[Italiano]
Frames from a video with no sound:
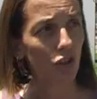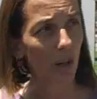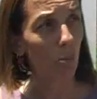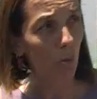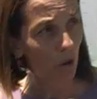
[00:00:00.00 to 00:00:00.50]

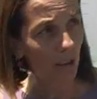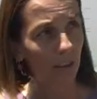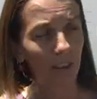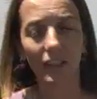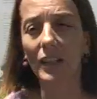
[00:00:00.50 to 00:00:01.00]
già
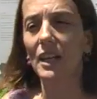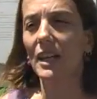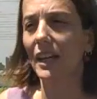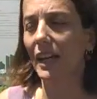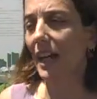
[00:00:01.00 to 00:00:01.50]
molte
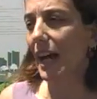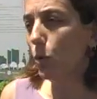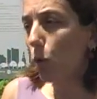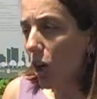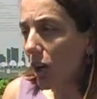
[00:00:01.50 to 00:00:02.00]
eh,
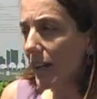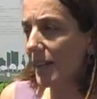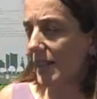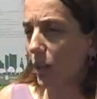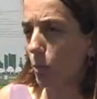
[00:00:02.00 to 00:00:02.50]
aiuole
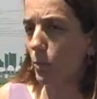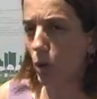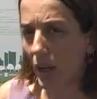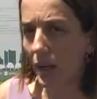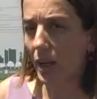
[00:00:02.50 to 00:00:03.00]
che stanno
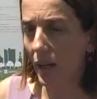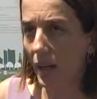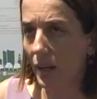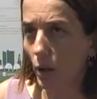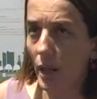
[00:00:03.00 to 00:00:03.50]

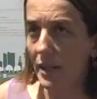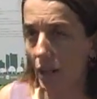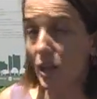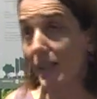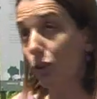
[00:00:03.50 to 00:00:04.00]
eh,
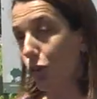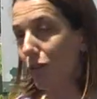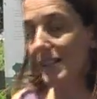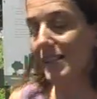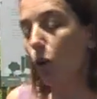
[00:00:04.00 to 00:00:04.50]
stanno essendo,
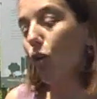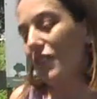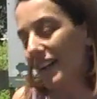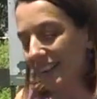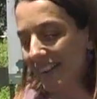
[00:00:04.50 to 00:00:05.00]
si stanno
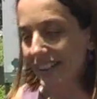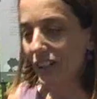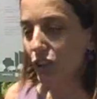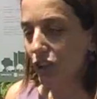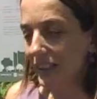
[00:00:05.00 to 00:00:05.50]

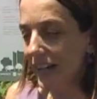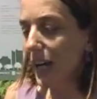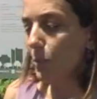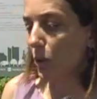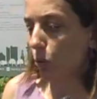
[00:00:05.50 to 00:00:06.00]
convertendo
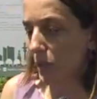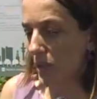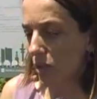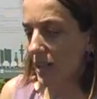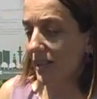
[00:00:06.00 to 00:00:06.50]
da
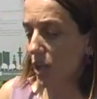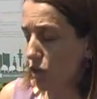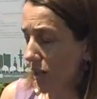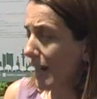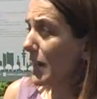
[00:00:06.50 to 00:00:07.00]
piantumazioni
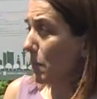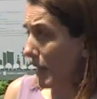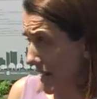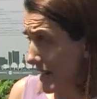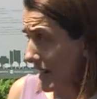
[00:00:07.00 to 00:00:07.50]
stagionali a
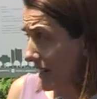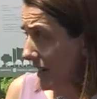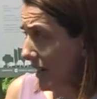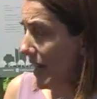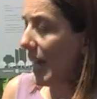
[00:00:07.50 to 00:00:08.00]

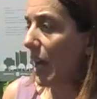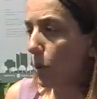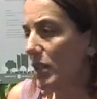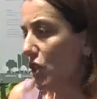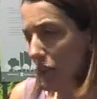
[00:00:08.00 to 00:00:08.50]
perenni e
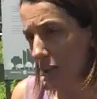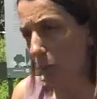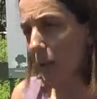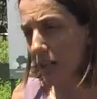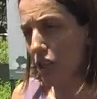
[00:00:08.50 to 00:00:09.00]
quindi
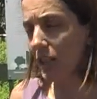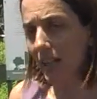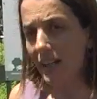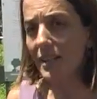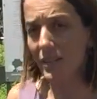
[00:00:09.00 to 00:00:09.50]
girando per la
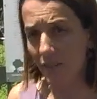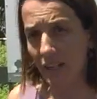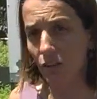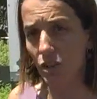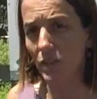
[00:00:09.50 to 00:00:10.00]
città si
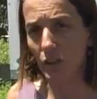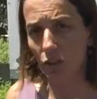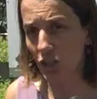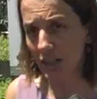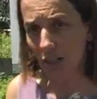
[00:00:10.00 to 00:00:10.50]
vedono, si
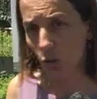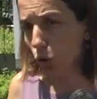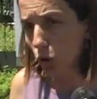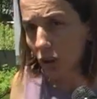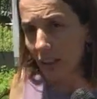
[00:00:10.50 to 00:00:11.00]
vedono già nelle
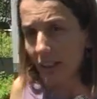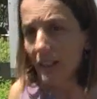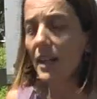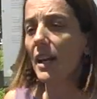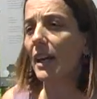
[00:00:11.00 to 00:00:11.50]

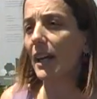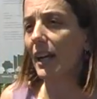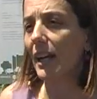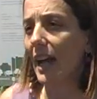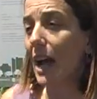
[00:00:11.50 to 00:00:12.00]
rotonde,
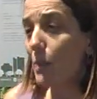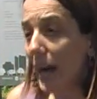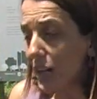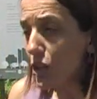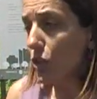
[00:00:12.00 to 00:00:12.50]
eh, a
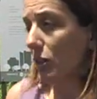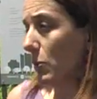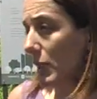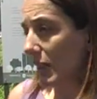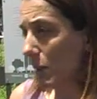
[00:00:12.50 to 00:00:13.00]
Baggio,
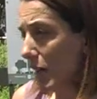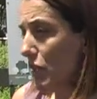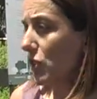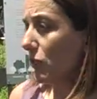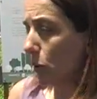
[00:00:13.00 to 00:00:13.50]
nel quartiere di
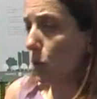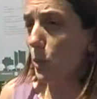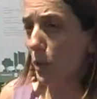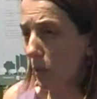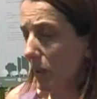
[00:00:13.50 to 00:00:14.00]
Baggio è stato fatto un
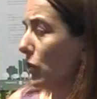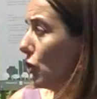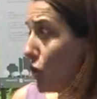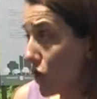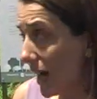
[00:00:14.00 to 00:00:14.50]

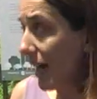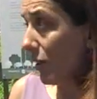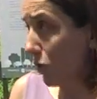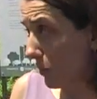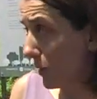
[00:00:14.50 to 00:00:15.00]
esperimento già
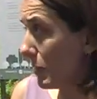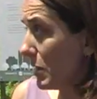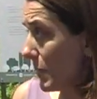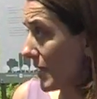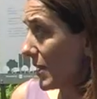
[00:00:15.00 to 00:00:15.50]
ancora prima
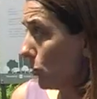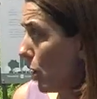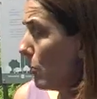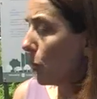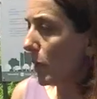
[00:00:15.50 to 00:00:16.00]
di Piazza
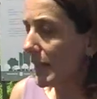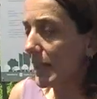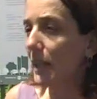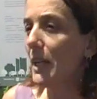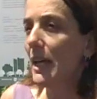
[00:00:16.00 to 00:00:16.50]
Duomo,
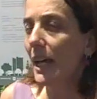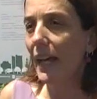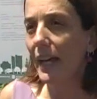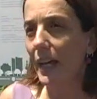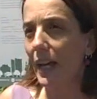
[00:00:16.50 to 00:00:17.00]
quindi
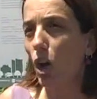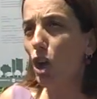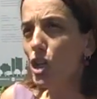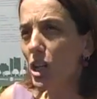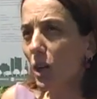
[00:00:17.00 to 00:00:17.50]
eh,
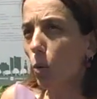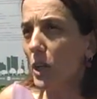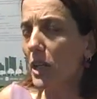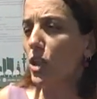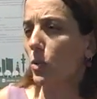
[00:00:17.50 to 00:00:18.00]
oggi
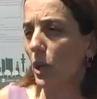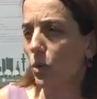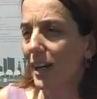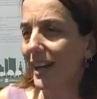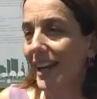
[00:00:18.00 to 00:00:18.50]
qui c'è una
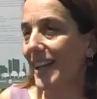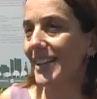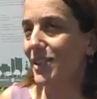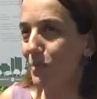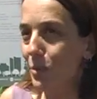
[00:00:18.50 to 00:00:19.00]
aiuola che è
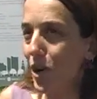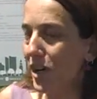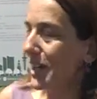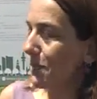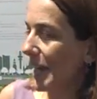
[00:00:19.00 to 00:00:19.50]

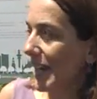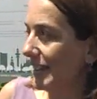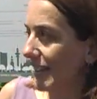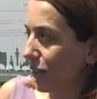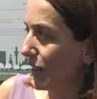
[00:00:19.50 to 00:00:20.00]
simbolica perché è
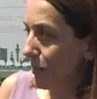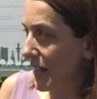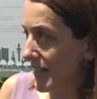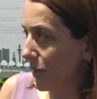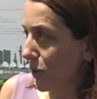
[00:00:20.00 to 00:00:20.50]
all'interno della
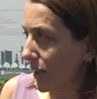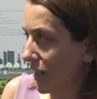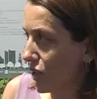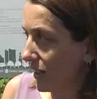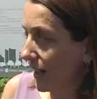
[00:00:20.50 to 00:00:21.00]
piazza cuore
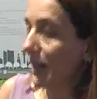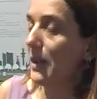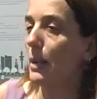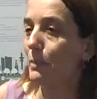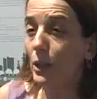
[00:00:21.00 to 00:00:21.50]
della città,
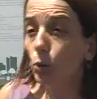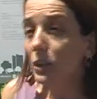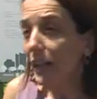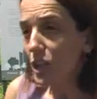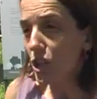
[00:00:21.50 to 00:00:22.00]
ma è
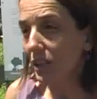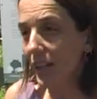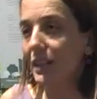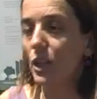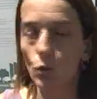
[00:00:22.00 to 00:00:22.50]
tutta la
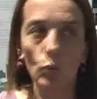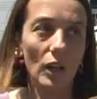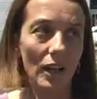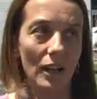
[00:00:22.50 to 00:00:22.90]
città nelle sue